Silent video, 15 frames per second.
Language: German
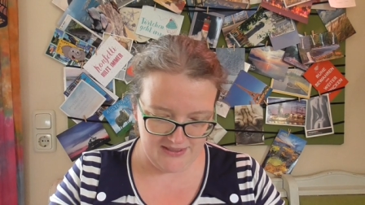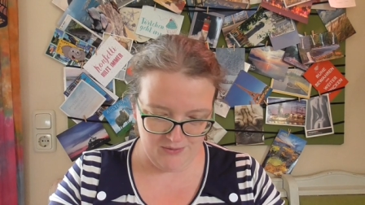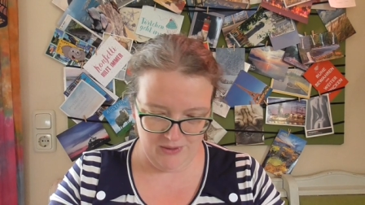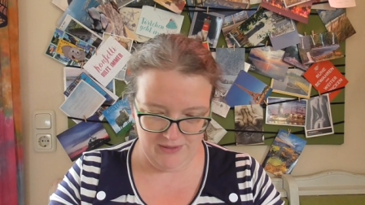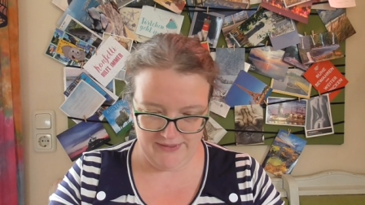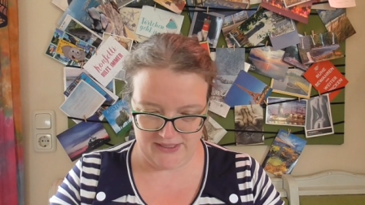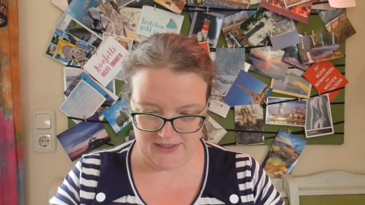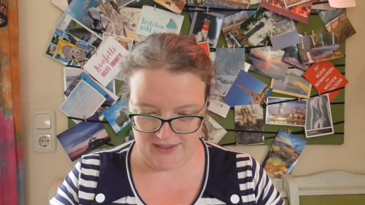Die
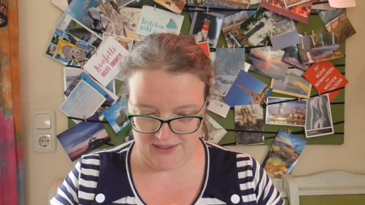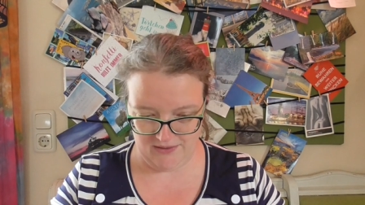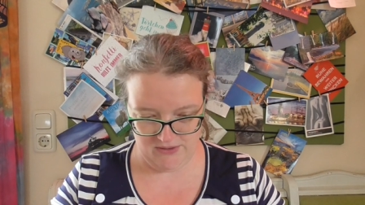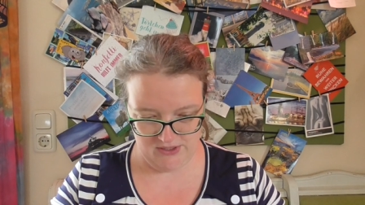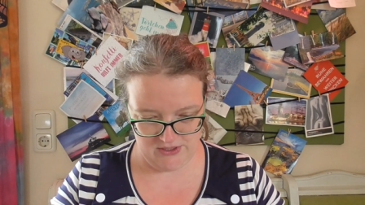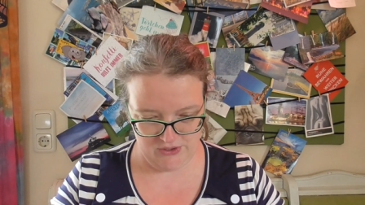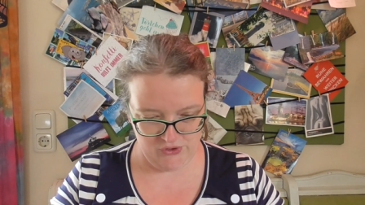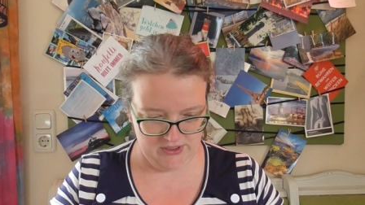Sohle wird
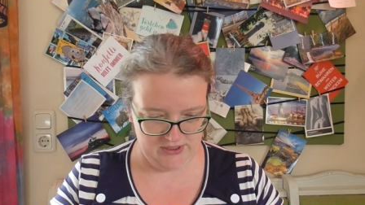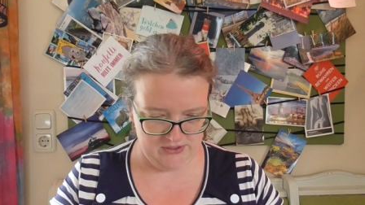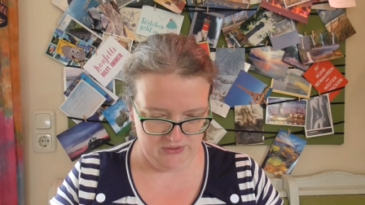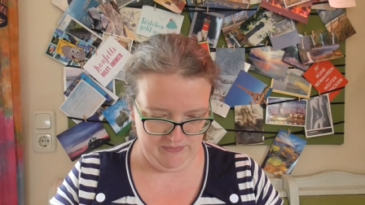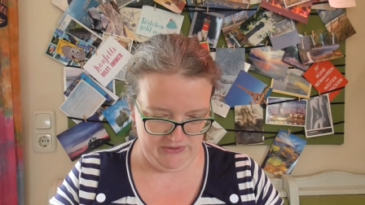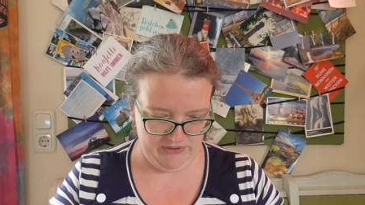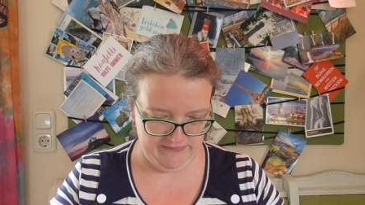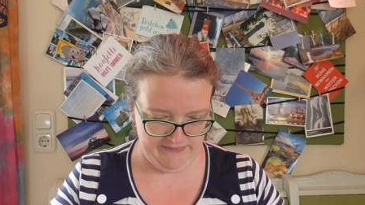
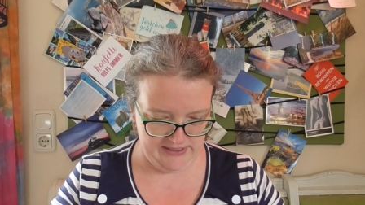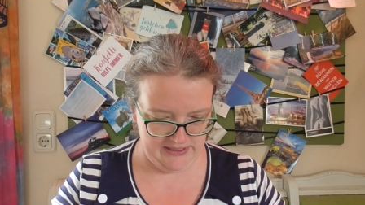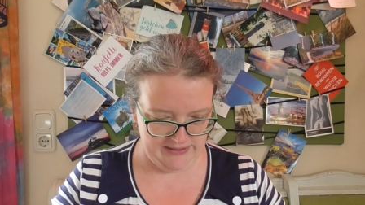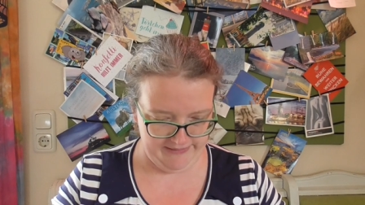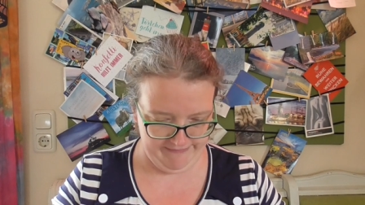rausgestreckt, so mehr oder